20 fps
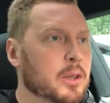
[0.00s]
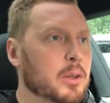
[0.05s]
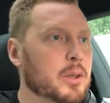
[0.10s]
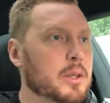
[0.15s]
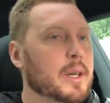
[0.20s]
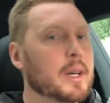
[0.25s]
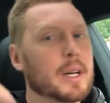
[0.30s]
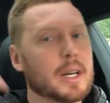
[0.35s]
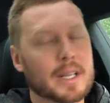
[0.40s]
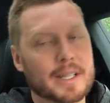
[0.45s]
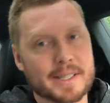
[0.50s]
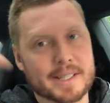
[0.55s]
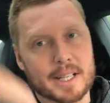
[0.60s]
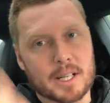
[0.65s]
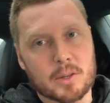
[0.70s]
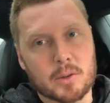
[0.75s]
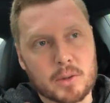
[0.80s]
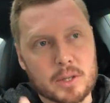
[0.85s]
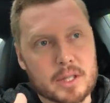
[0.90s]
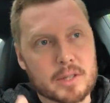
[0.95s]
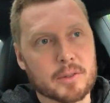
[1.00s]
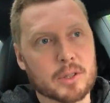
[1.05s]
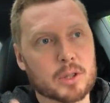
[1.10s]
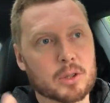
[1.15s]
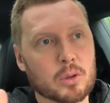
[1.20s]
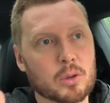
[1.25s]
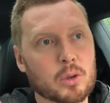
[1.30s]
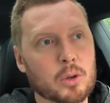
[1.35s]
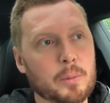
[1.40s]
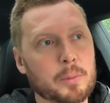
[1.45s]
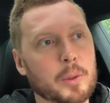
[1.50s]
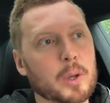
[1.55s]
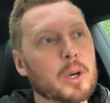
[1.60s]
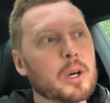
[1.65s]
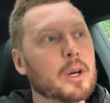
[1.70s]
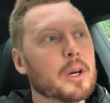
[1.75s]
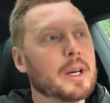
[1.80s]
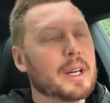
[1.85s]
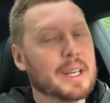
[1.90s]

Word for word: То есть заходите в эту группу,